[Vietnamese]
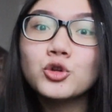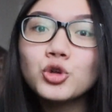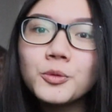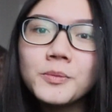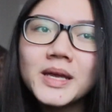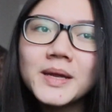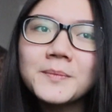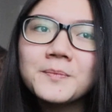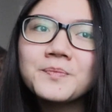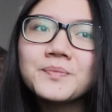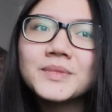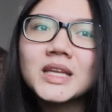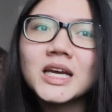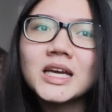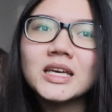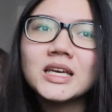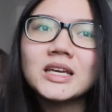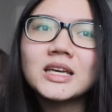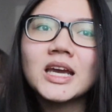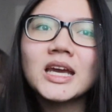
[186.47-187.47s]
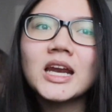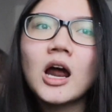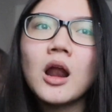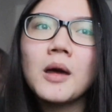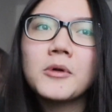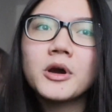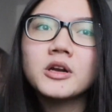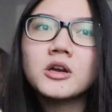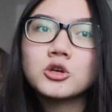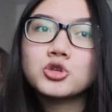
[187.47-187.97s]
YouTube ấy thì cái đó
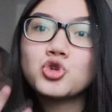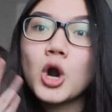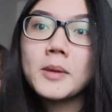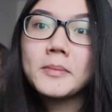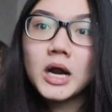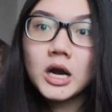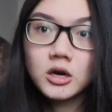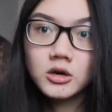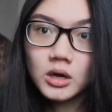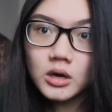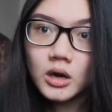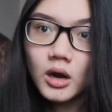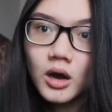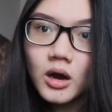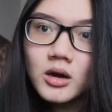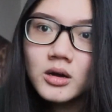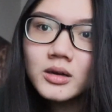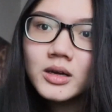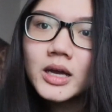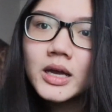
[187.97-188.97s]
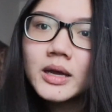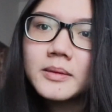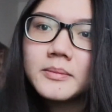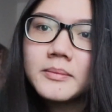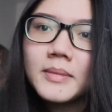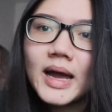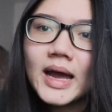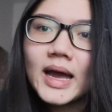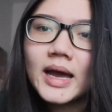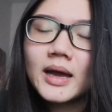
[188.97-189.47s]
là một cái đợt drama rất là lớn
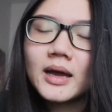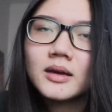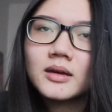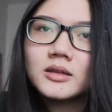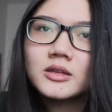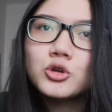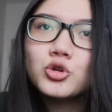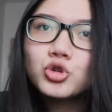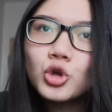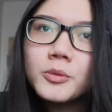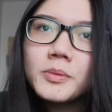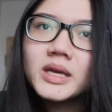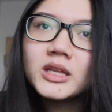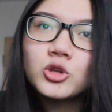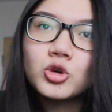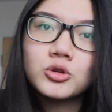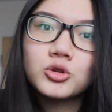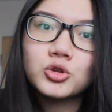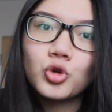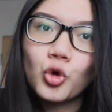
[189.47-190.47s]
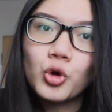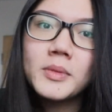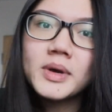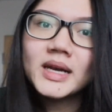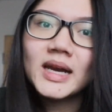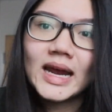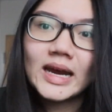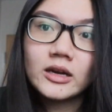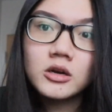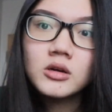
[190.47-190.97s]
mà YouTube ấy thuộc tụi
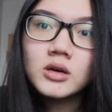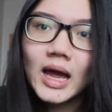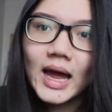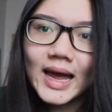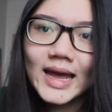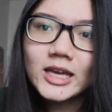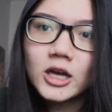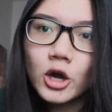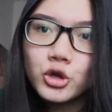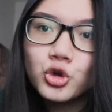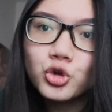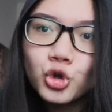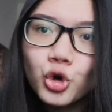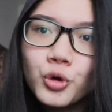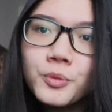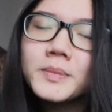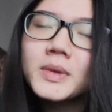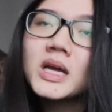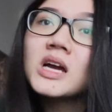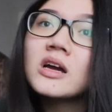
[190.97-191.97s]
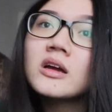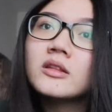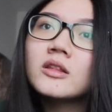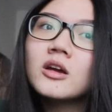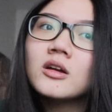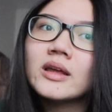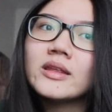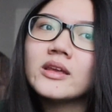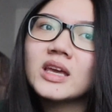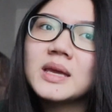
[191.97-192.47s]
bên này rất là hay coi YouTube
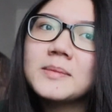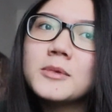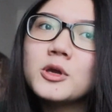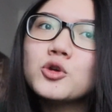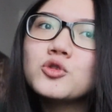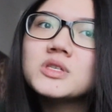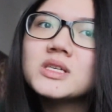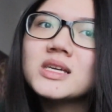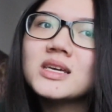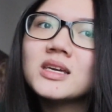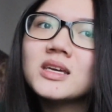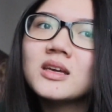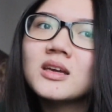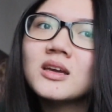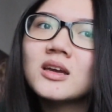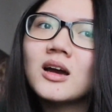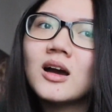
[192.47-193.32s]
nhất là những cái beauty